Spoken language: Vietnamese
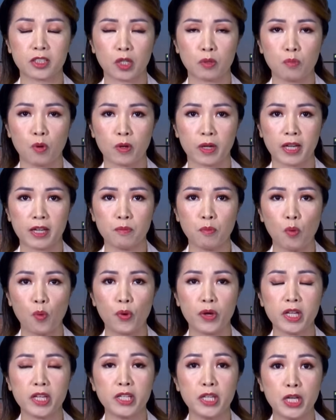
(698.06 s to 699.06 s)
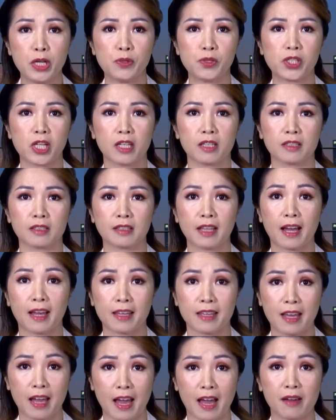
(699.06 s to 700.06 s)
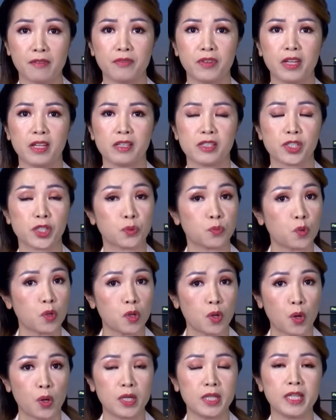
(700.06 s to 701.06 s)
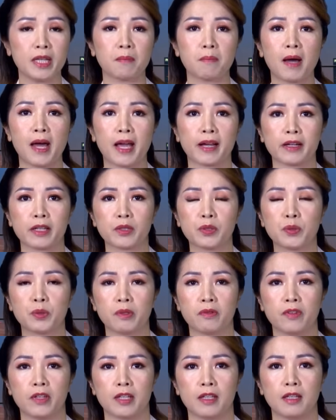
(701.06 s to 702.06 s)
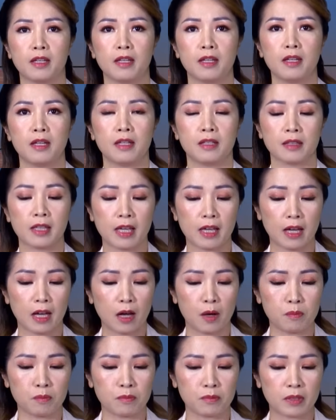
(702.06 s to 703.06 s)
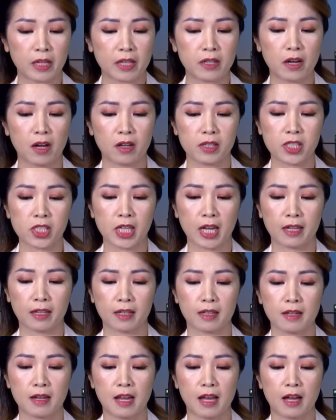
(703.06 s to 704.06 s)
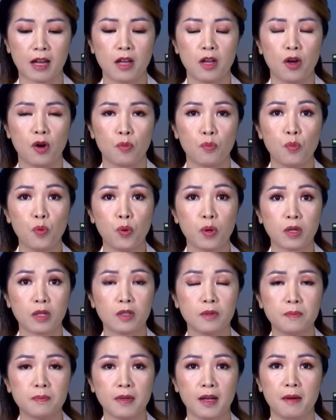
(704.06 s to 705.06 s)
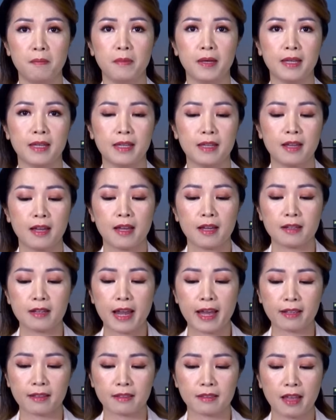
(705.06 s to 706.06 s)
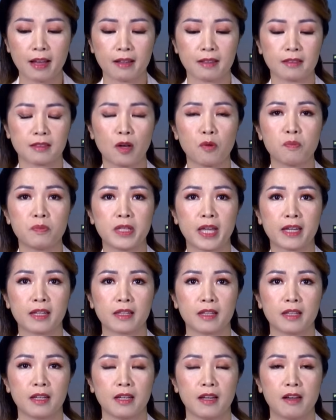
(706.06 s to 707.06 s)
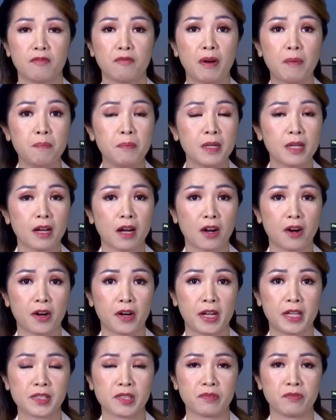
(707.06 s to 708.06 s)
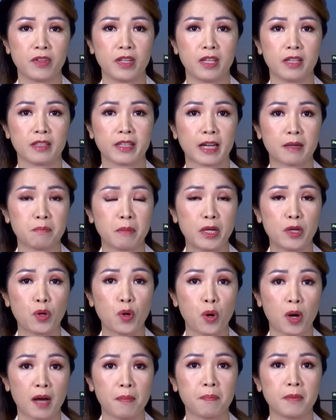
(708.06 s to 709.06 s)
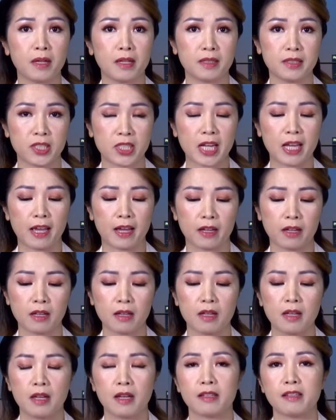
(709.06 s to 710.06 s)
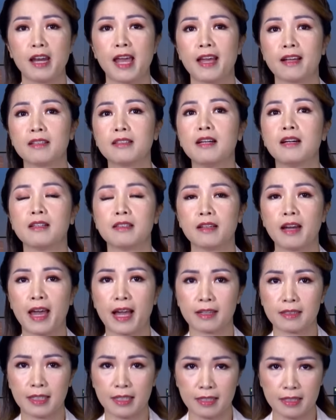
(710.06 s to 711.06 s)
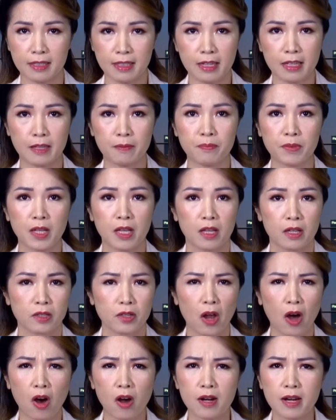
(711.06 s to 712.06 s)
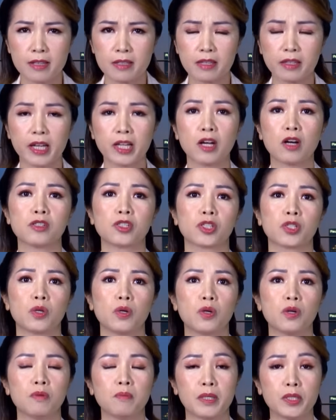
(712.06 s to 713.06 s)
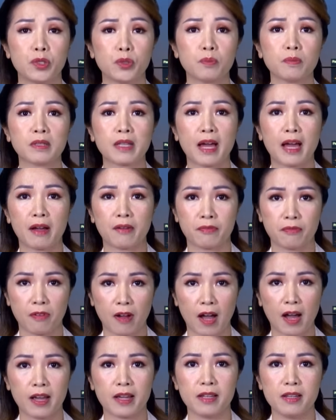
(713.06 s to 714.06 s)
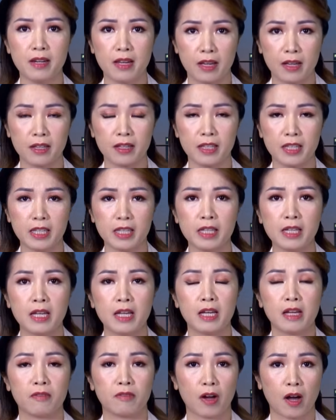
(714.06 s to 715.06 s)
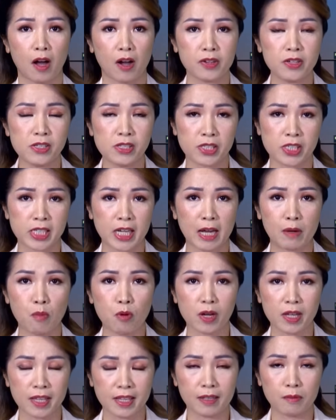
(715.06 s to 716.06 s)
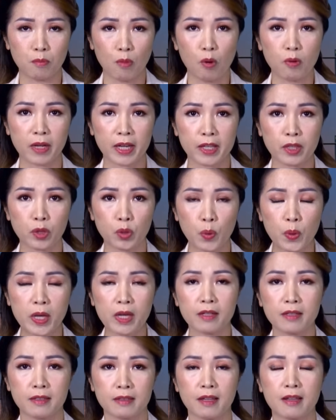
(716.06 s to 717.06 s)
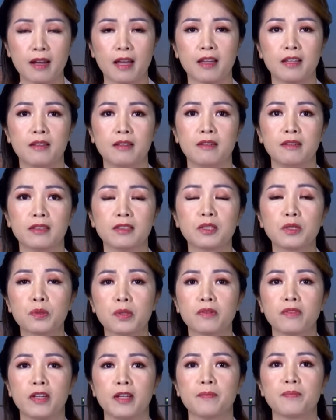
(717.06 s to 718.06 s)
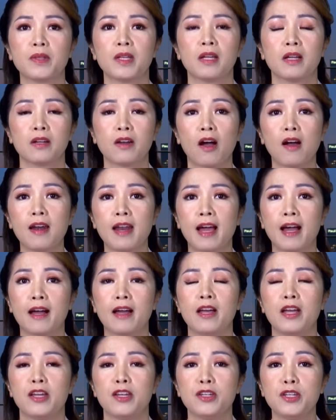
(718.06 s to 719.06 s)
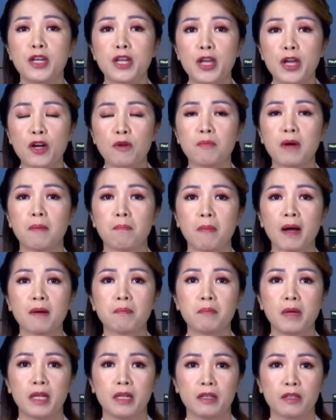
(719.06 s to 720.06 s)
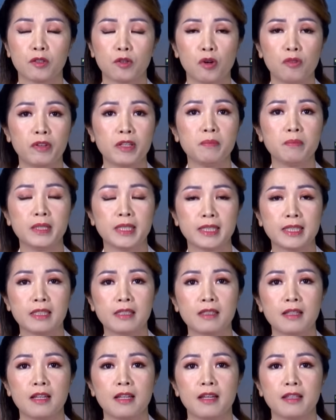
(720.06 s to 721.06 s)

trong một cái buổi điều trần tại Hạ viện trong Quốc hội liên bang đó thưa quý vị. Thì ông đã nói rằng là mùa cúm ở Mỹ đang tăng tốc nhanh và mức R S V, căn bệnh hô hấp ở trẻ đó, đang gần đạt đỉnh điểm. Đó là những cái con số mà chúng ta phải để ý, và họ đưa ra một cái một cái thuyết như thế này nữa thưa quý vị. Đó là nếu mà mắc bệnh Covid mười chín